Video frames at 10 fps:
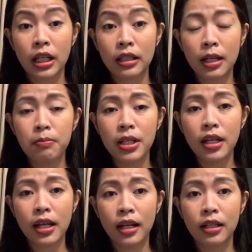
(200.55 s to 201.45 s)
at ang
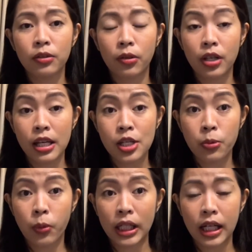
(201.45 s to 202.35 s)
binayaran ko is
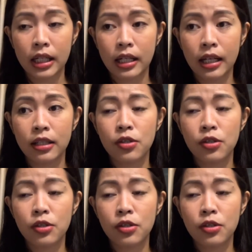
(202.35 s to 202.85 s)
100.